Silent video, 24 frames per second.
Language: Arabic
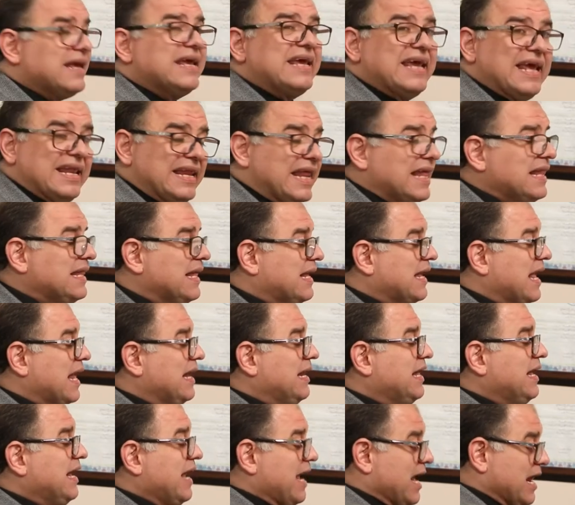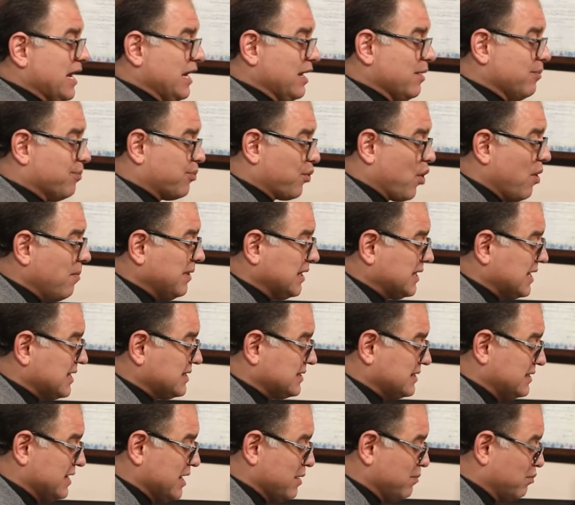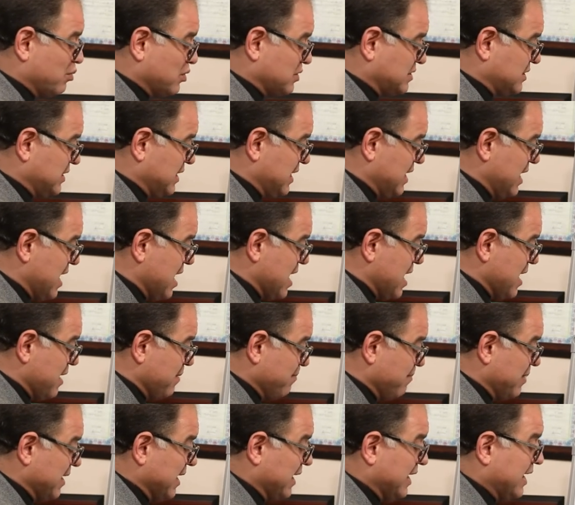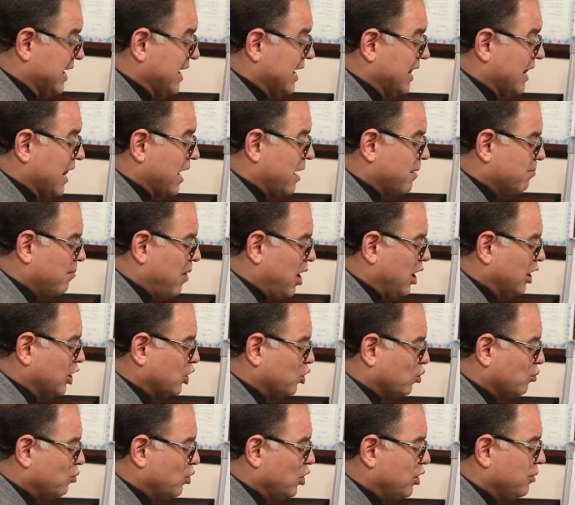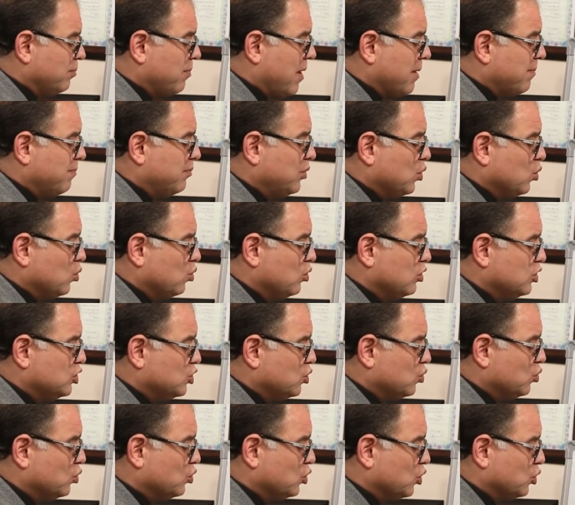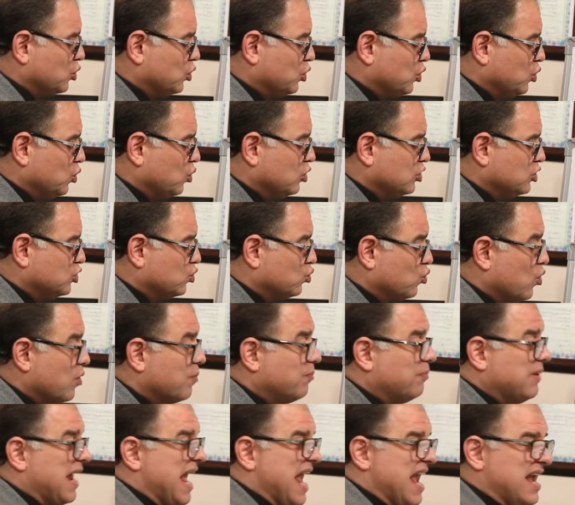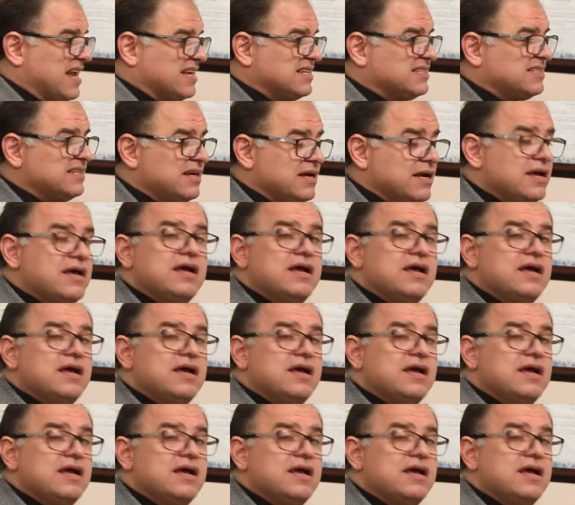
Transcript: كلينيكالي البروميتاس ليبروسي بيجي لك مالتيبل بابيولز ونديولز وبليكس